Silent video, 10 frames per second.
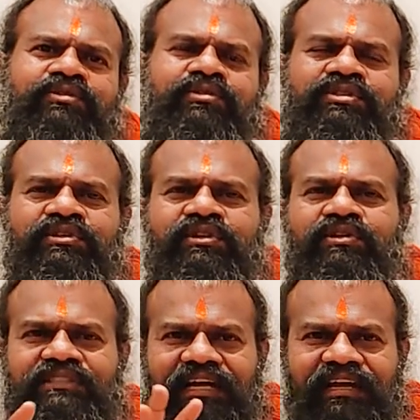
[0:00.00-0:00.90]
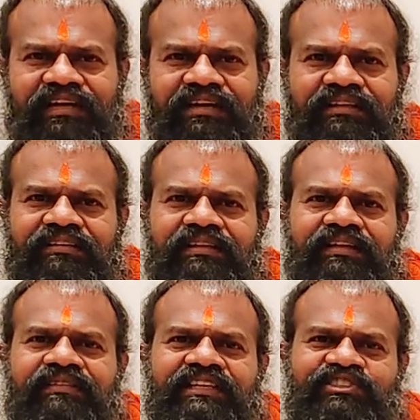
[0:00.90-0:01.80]
कुछ उनको सहाय कर देते हैं
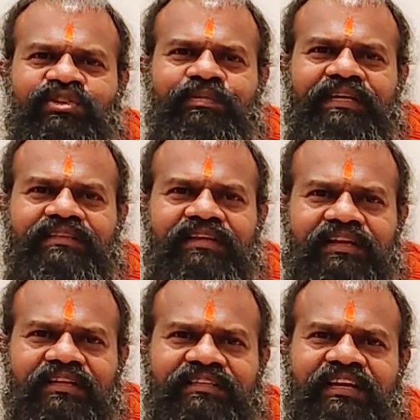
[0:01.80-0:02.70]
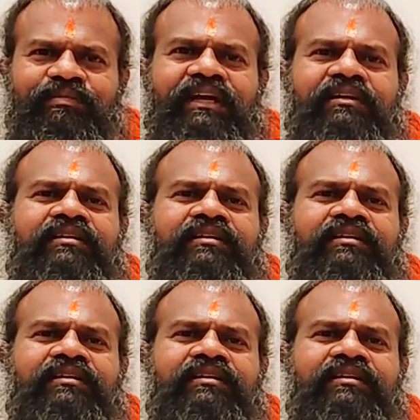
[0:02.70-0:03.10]
दस रुपये देने का जगह में